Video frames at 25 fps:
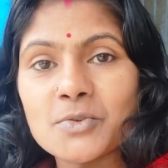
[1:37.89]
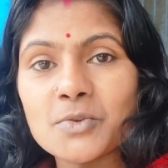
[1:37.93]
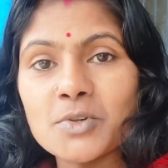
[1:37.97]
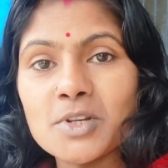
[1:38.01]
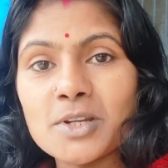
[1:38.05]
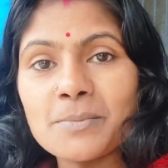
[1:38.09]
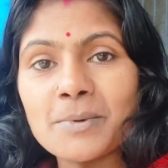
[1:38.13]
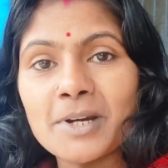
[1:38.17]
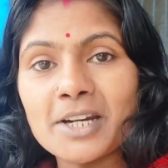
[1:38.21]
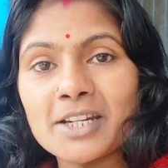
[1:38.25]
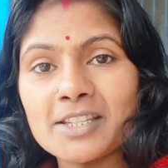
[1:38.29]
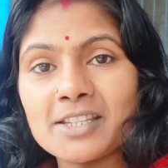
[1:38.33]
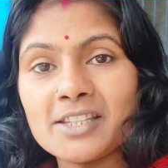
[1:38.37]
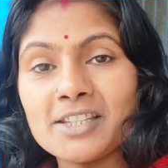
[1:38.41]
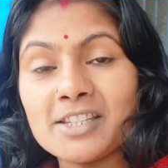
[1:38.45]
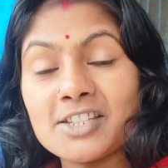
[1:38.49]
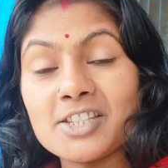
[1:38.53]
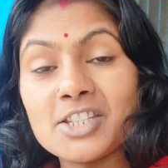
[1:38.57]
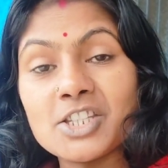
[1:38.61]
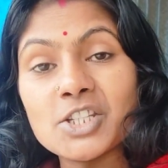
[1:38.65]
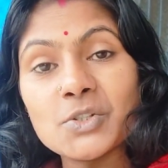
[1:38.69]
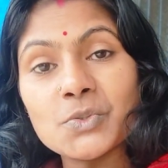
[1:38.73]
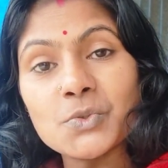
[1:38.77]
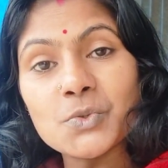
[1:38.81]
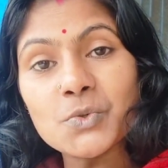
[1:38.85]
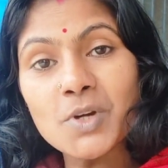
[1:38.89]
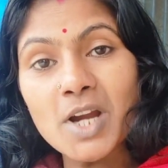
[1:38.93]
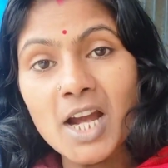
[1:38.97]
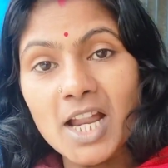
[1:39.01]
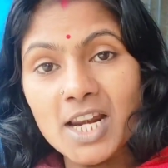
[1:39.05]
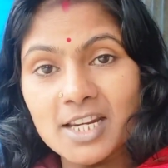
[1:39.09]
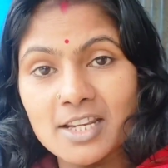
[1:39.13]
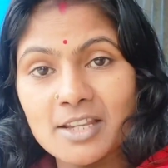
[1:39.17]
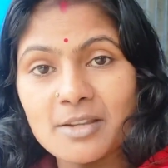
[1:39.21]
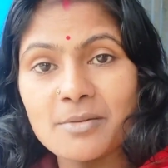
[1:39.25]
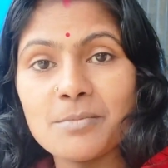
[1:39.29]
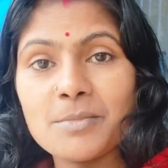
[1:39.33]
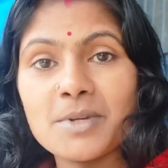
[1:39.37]
স্কুলে পাঠিয়ে দিই যেহেতু
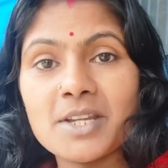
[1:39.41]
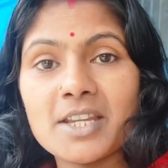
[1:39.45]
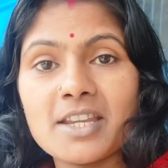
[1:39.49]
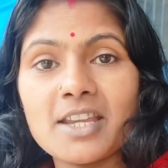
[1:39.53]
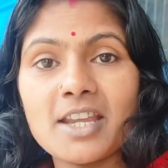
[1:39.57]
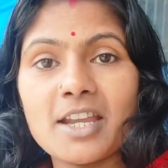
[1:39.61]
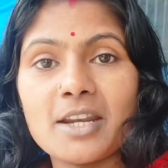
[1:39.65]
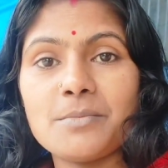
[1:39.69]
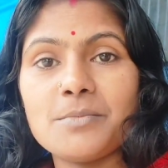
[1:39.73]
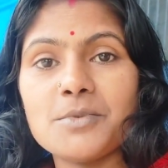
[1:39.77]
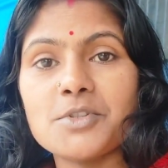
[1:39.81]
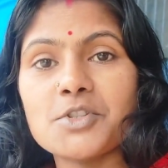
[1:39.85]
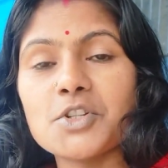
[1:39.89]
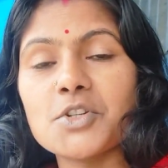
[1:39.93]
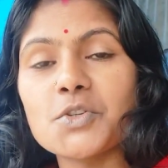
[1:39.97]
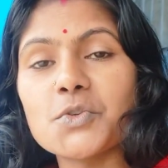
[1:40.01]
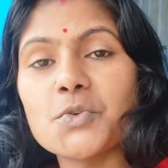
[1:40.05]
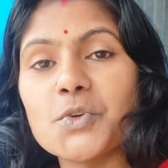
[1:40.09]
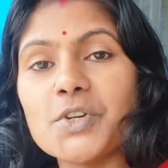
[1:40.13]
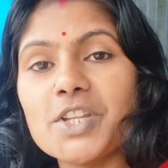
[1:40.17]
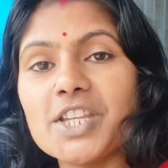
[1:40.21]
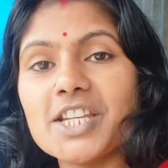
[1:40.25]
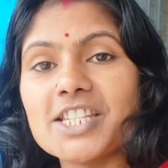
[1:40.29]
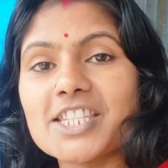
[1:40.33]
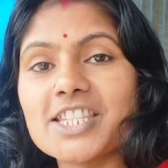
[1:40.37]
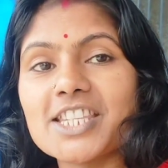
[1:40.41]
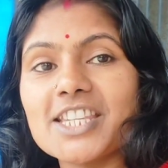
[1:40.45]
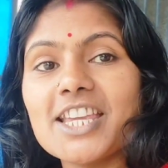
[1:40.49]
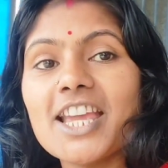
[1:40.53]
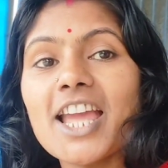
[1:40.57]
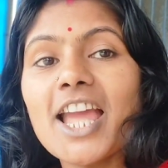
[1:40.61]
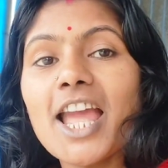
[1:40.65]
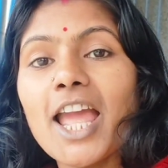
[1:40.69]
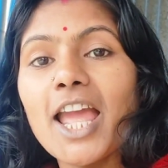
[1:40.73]
কালকে মেয়েকে অ্যাডমিশন করিয়েছি